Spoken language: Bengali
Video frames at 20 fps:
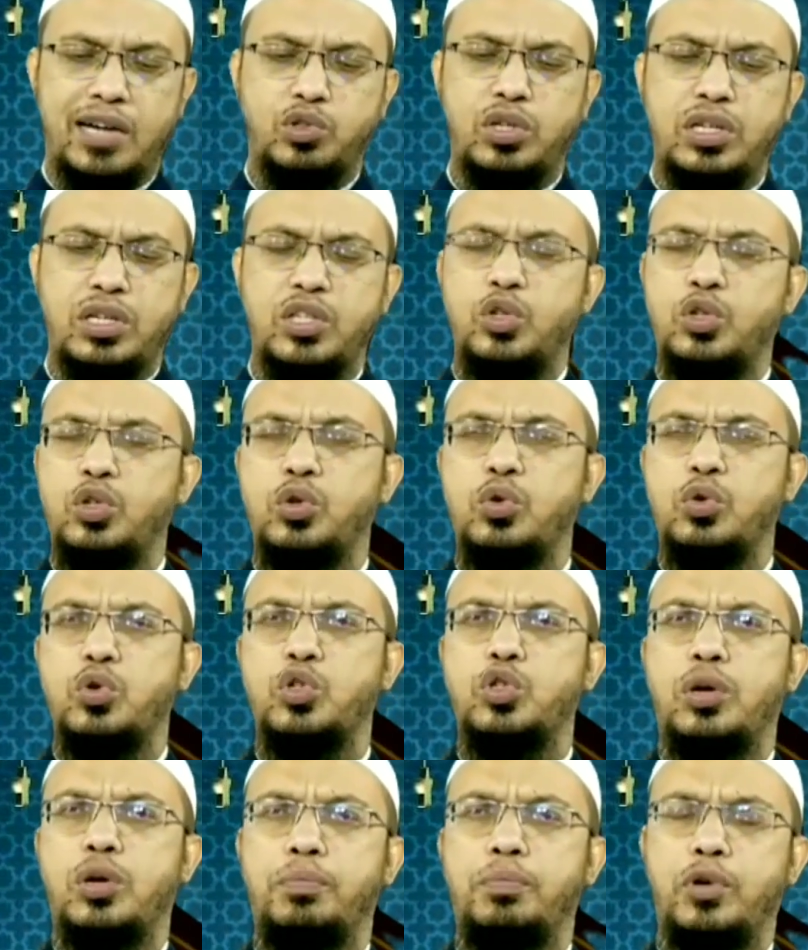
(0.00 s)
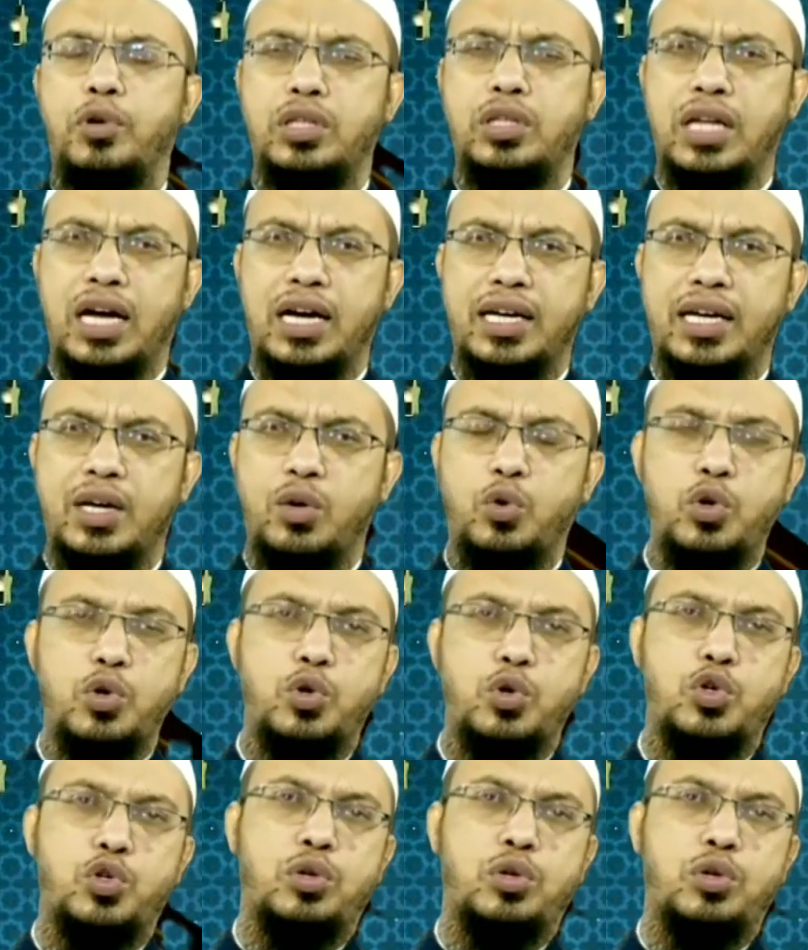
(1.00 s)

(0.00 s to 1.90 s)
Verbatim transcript: আর যদি নিজস্ব কোনো সম্পদ থাকে অন্য